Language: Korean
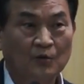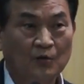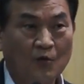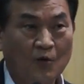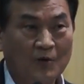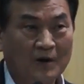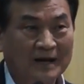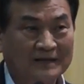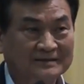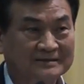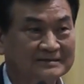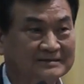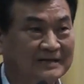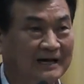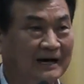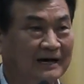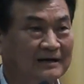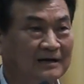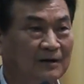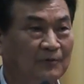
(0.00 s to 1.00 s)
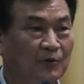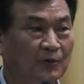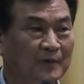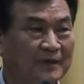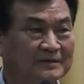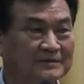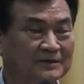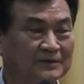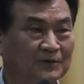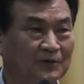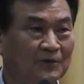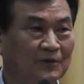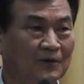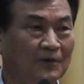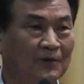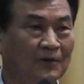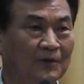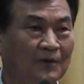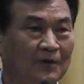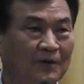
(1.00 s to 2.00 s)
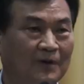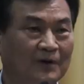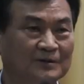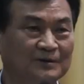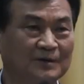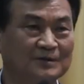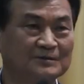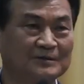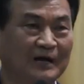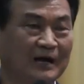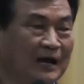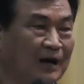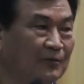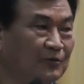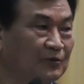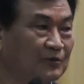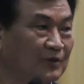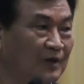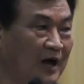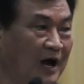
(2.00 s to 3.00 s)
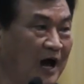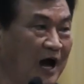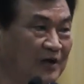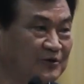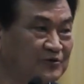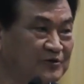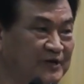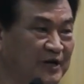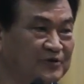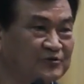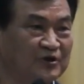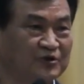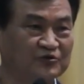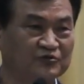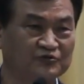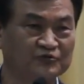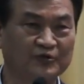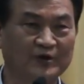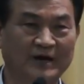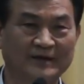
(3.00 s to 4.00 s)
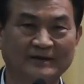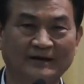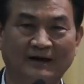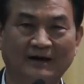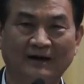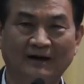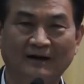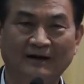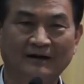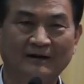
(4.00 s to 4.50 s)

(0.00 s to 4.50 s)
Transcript: 꽃 같은 사안을 보면서도 어떤 사람은 아주 제주에 중요하다.